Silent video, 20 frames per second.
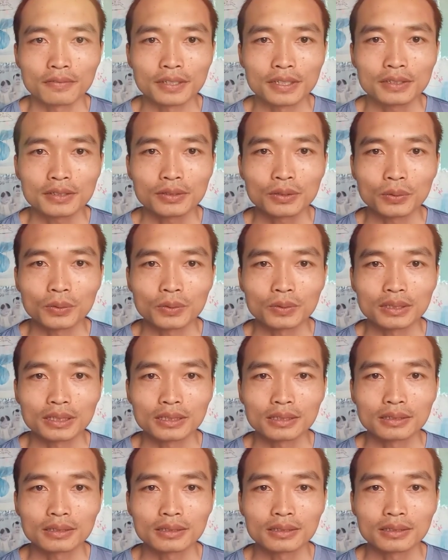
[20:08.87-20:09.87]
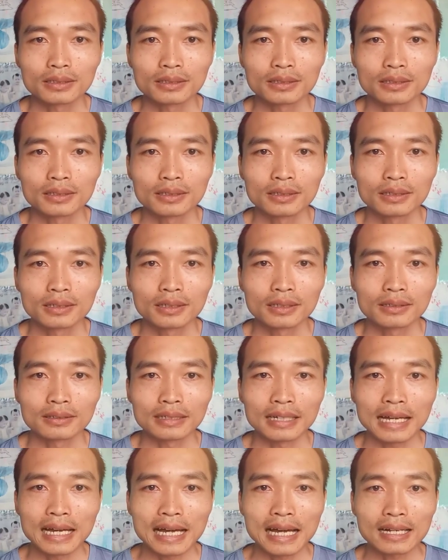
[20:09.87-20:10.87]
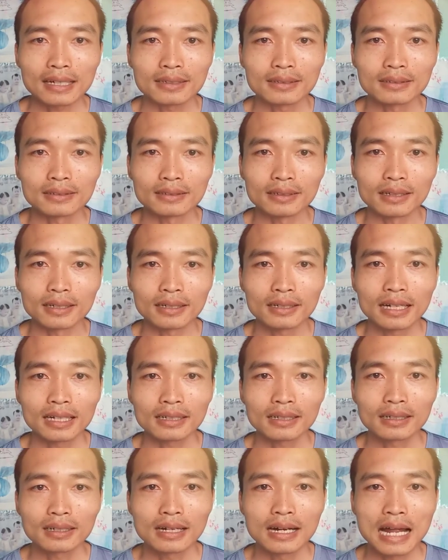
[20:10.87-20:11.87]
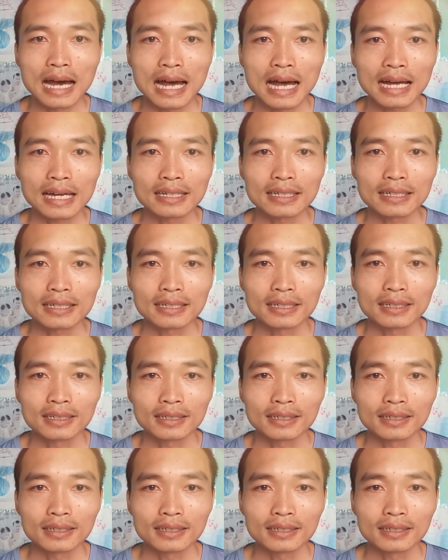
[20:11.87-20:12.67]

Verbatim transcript: Ví dụ như nhà cửa, đất đai,